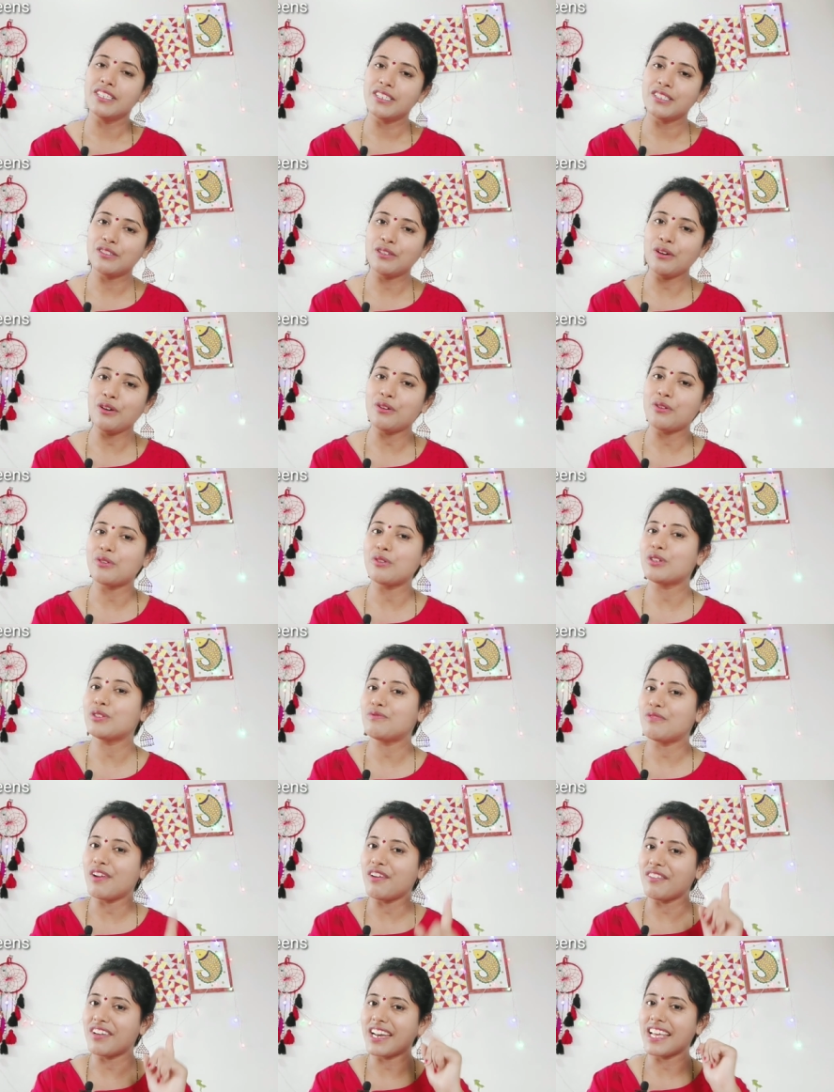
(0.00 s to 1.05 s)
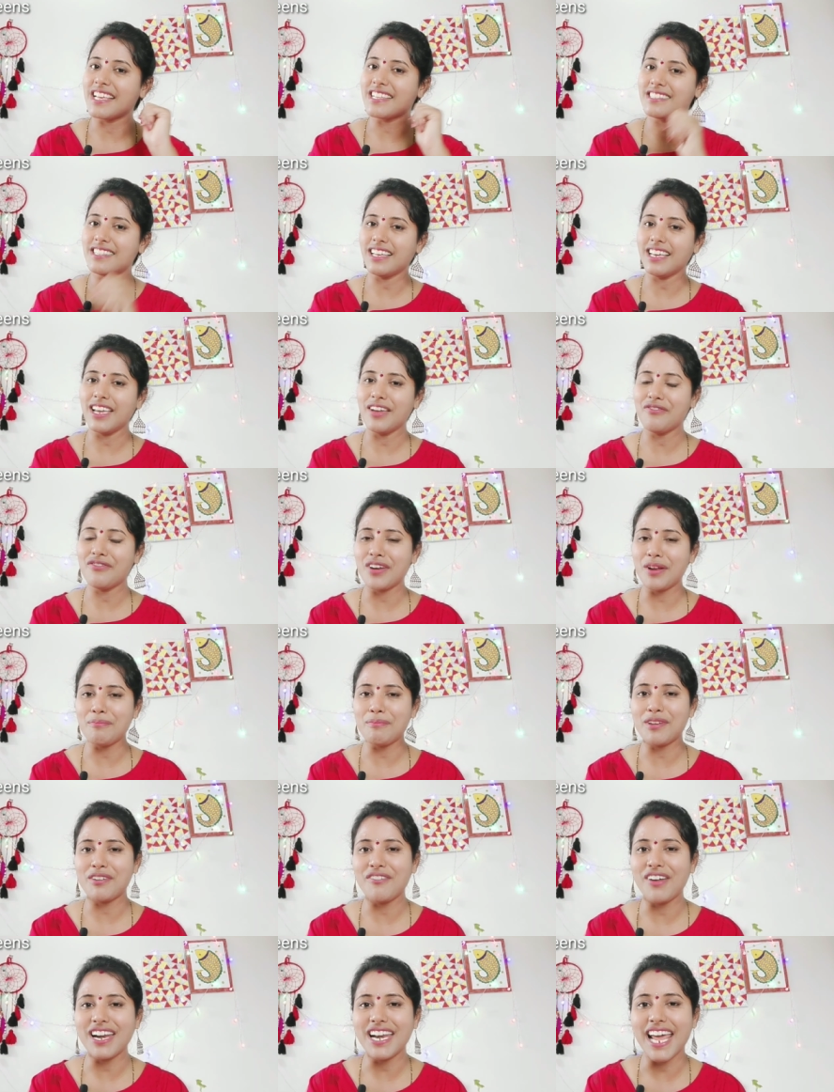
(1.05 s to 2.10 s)
సో రోజ్ ఫ్లవర్ ఇస్ ద గిఫ్ట్
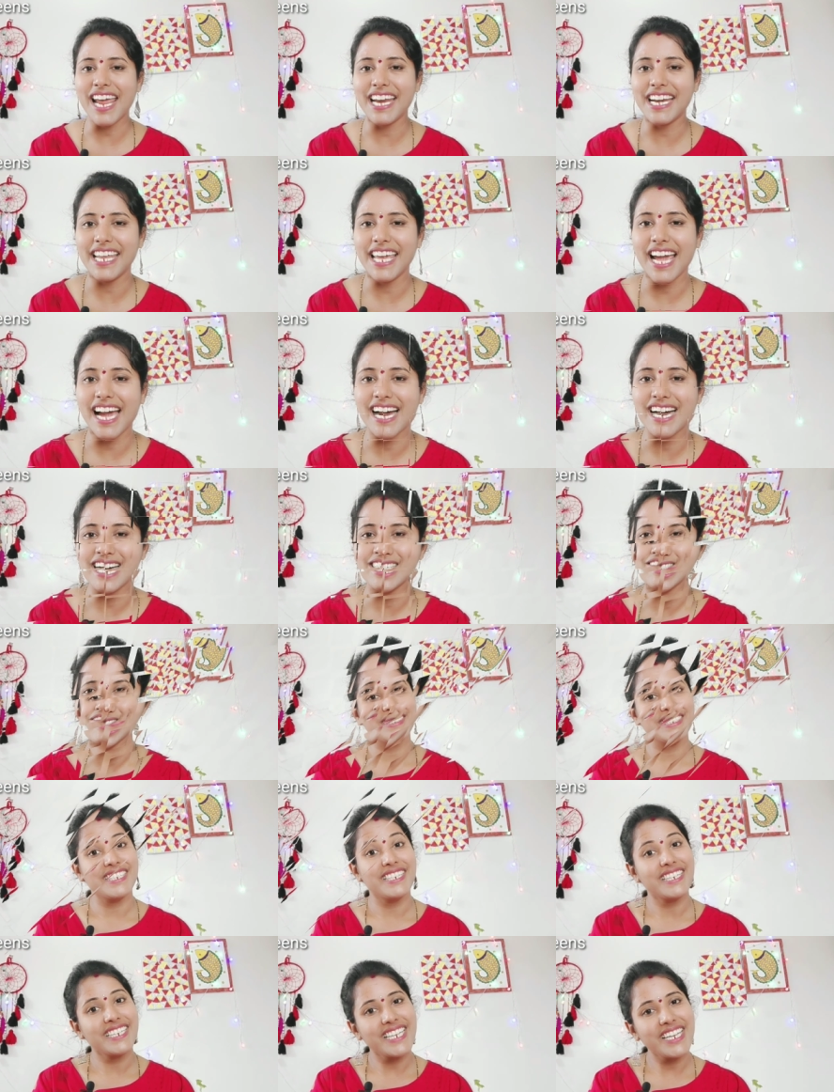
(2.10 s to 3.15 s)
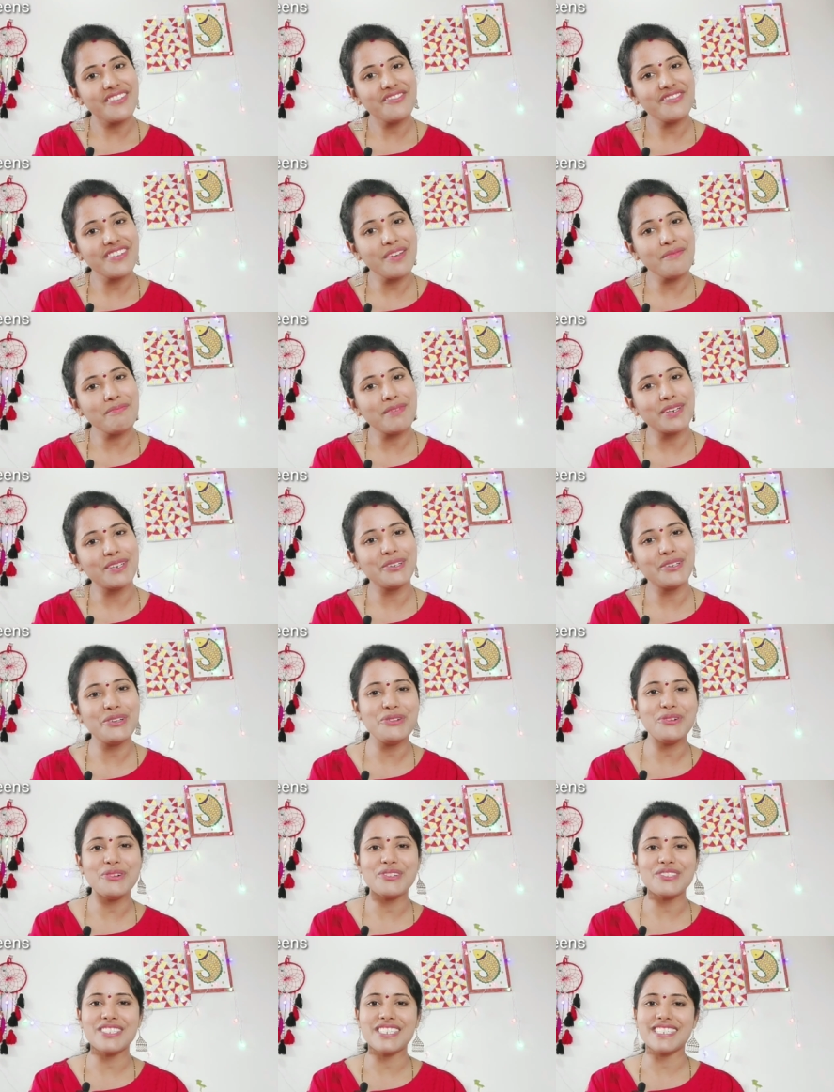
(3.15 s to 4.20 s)
నెంబర్ వన్ ఐడియా గిఫ్ట్ నెంబర్
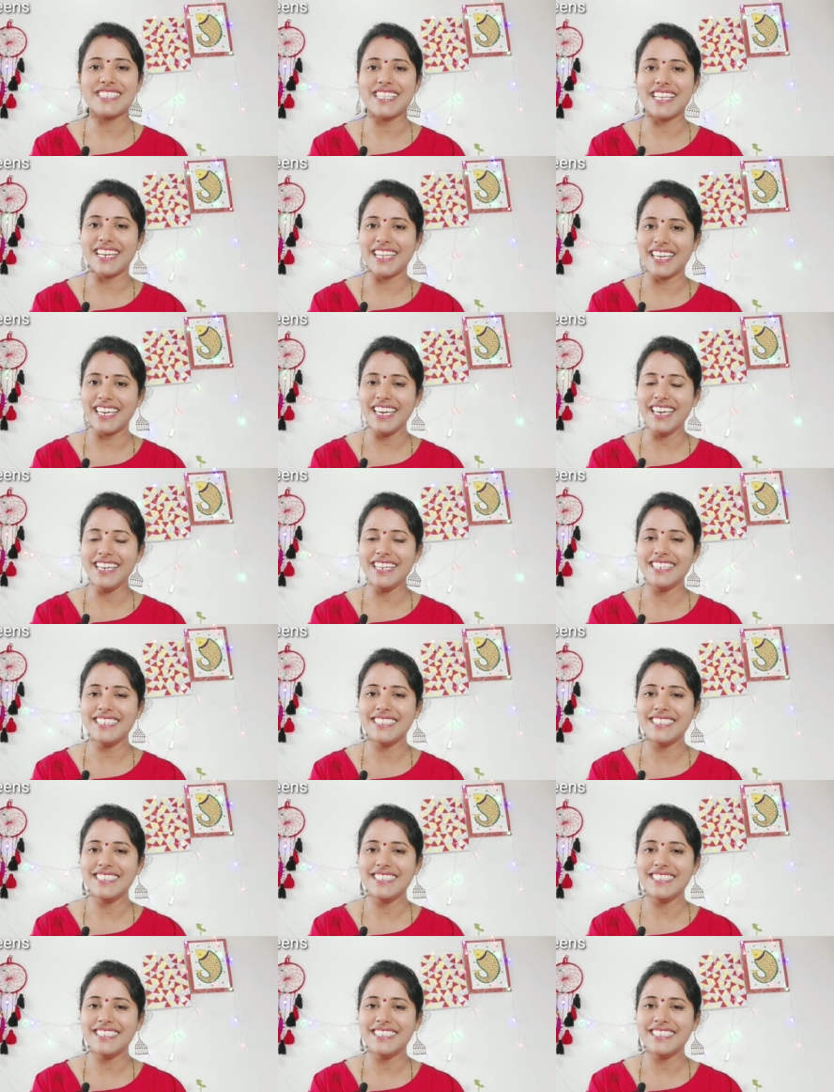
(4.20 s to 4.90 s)
టూకి వచ్చేసరికి